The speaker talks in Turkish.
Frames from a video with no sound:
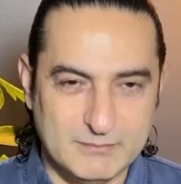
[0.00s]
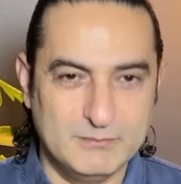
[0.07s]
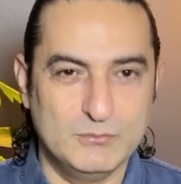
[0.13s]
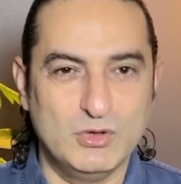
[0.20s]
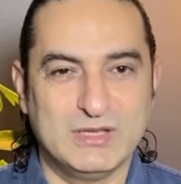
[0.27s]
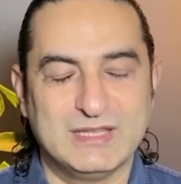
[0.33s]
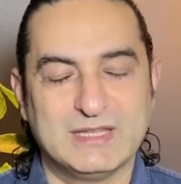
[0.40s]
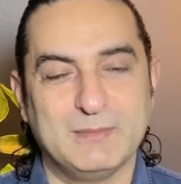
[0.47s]

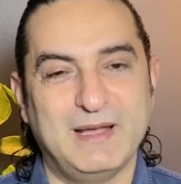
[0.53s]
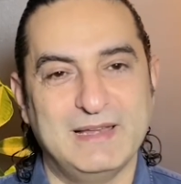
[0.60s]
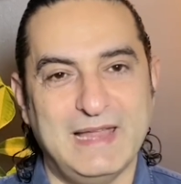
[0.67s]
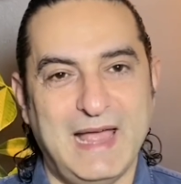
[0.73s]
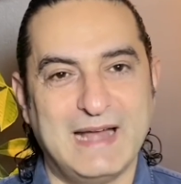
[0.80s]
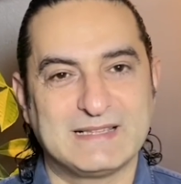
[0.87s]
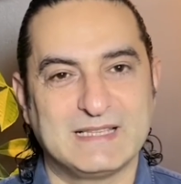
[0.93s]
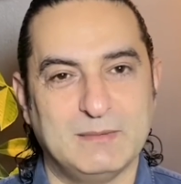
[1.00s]
Büyük ihtimalle
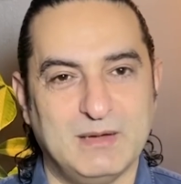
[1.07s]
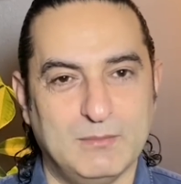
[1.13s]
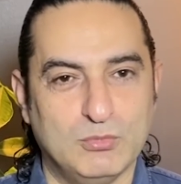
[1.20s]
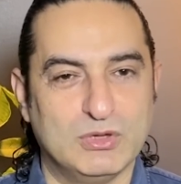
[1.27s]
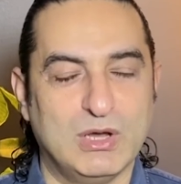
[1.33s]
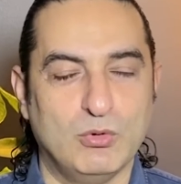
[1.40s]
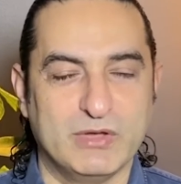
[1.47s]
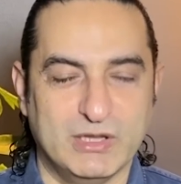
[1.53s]
her sabah
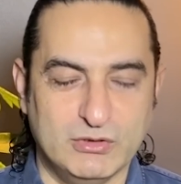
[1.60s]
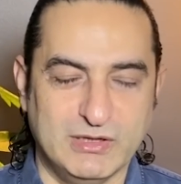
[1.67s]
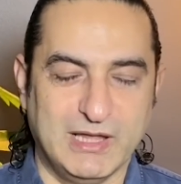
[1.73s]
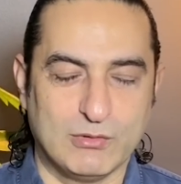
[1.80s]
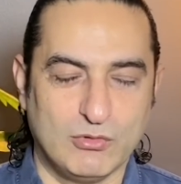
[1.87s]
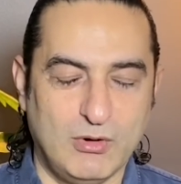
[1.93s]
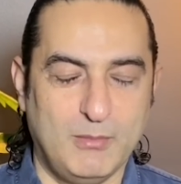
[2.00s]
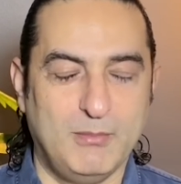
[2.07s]
buna uyanıyorlar.
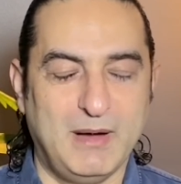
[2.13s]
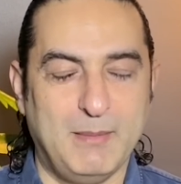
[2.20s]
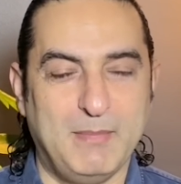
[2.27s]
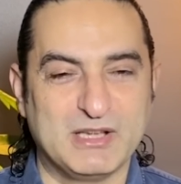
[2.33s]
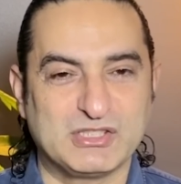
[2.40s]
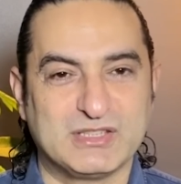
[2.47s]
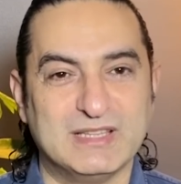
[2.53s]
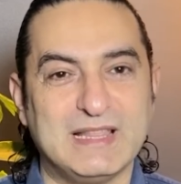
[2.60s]
O
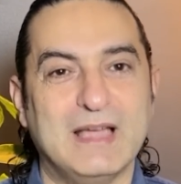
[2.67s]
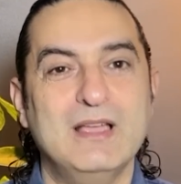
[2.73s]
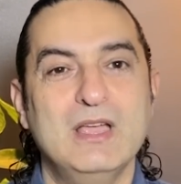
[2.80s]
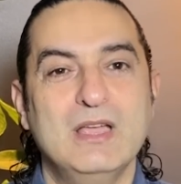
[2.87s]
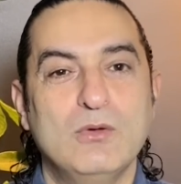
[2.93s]
başka da